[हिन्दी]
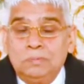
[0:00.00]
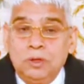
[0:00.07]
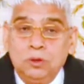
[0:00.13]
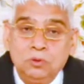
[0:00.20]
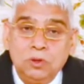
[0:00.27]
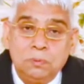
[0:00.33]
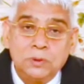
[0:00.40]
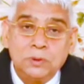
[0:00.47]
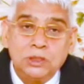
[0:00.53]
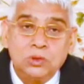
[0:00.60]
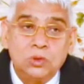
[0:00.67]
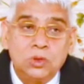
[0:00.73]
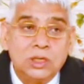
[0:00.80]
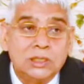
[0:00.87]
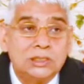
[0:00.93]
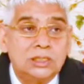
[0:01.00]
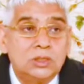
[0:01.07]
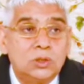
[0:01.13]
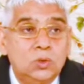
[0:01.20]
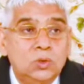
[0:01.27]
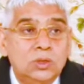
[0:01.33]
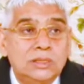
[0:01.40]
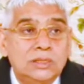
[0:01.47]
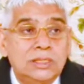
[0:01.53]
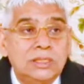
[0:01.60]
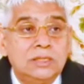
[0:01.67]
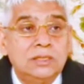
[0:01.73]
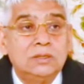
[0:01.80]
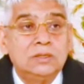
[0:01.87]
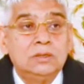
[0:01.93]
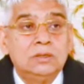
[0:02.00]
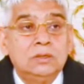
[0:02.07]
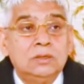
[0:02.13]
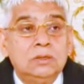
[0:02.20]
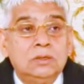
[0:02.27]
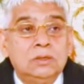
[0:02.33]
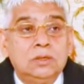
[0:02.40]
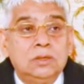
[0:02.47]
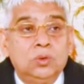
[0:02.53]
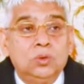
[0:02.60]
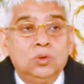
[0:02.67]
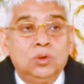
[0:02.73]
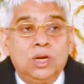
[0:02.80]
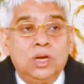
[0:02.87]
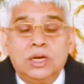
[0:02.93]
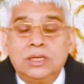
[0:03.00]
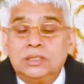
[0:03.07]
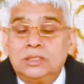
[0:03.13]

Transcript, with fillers: फिर वापस छोड़ा सतलोक से उन्होंने